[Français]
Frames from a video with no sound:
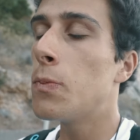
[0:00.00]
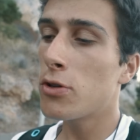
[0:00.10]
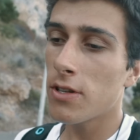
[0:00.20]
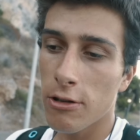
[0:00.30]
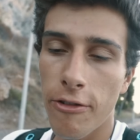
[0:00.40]
Tu peux
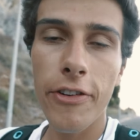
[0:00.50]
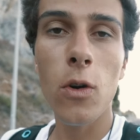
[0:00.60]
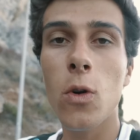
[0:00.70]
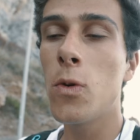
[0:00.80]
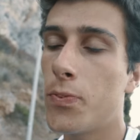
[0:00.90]
choisir de le faire en
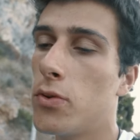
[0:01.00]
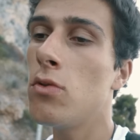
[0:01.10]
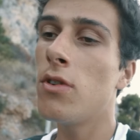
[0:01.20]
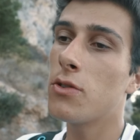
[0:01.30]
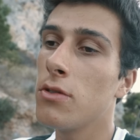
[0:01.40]
groupe
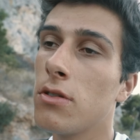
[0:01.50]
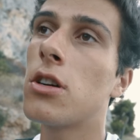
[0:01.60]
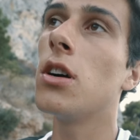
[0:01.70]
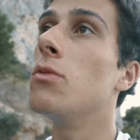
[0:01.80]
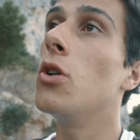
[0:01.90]
ou à deux,
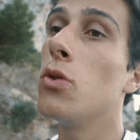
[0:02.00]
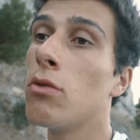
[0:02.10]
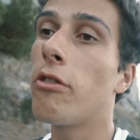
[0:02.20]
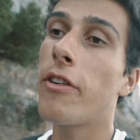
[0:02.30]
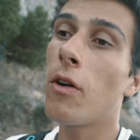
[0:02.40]
comme nous on
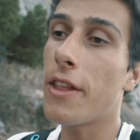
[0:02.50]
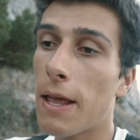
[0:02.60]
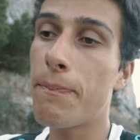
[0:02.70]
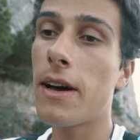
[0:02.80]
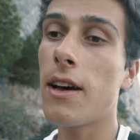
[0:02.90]
le fait. On
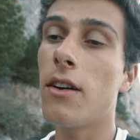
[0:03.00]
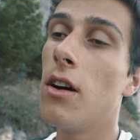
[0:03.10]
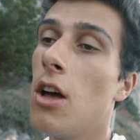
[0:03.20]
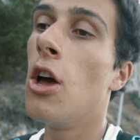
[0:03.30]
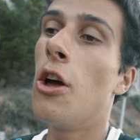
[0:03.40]
n'arrête pas euh,
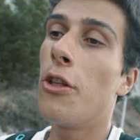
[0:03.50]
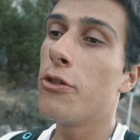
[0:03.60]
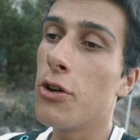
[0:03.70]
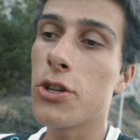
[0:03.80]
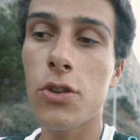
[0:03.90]

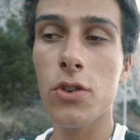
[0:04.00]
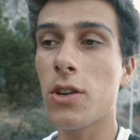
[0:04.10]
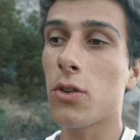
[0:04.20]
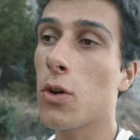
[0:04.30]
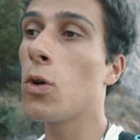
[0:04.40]
de changer
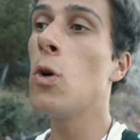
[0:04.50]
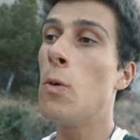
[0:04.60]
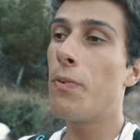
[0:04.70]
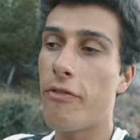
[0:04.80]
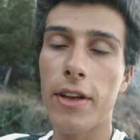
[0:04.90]
entre
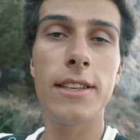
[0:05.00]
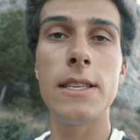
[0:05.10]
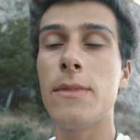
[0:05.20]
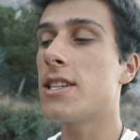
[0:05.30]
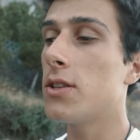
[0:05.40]
groupes et faire des
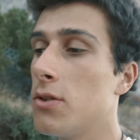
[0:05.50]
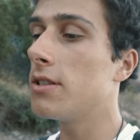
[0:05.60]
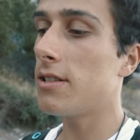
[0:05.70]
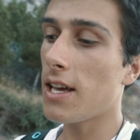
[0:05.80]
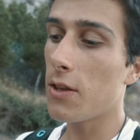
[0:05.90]
images à deux,
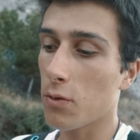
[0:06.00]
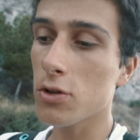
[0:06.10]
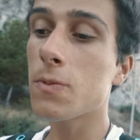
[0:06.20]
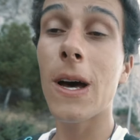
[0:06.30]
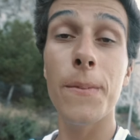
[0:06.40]
etc. Donc on
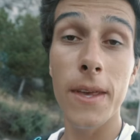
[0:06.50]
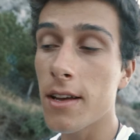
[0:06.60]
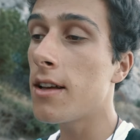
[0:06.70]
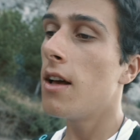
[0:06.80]
se marre bien.